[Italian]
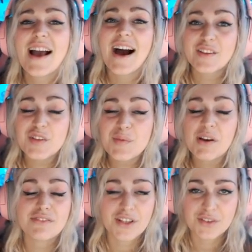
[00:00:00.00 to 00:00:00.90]
Ad ogni
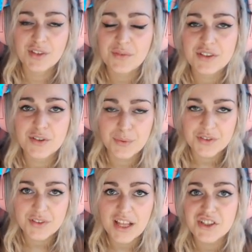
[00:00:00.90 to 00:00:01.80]
modo è fatto da 4
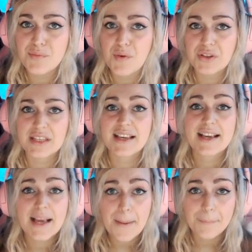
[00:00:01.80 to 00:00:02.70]
personaggi che voi potete
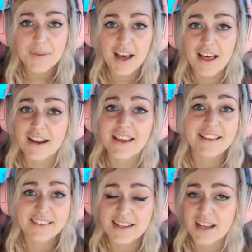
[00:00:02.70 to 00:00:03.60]
cambiare,
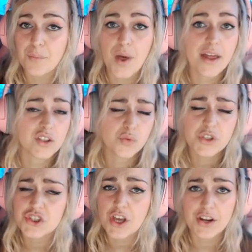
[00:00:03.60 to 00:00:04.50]
intercambiare,
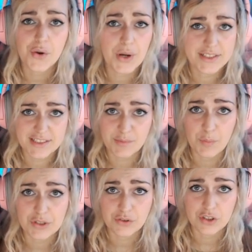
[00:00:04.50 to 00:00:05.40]
switchare in qualsiasi
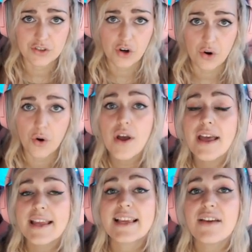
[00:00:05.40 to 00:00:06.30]
momento del gioco,
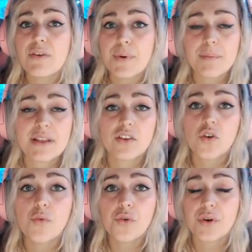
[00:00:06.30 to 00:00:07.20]
il che vi permette
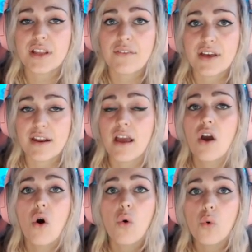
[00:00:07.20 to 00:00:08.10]
comunque di avere
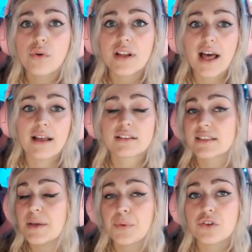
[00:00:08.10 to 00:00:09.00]
un
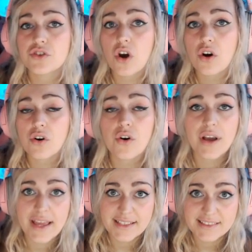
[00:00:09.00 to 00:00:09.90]
tipo di gioco
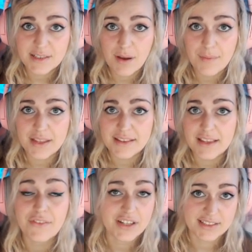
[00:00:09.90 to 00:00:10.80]
gioco
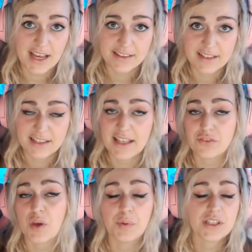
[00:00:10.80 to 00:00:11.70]
estremamente versatile,
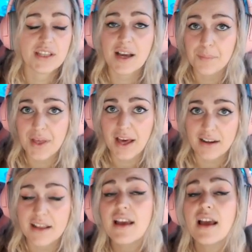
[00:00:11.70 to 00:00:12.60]
dato che potete
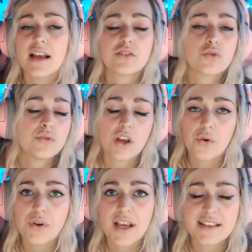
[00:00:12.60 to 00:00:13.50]
cambiarli, esclusi
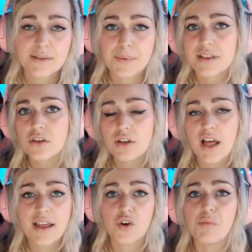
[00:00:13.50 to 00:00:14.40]
alcuni casi
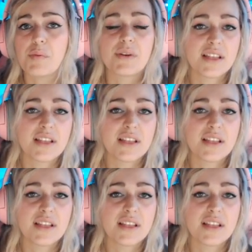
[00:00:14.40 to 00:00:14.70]
particolari come prima di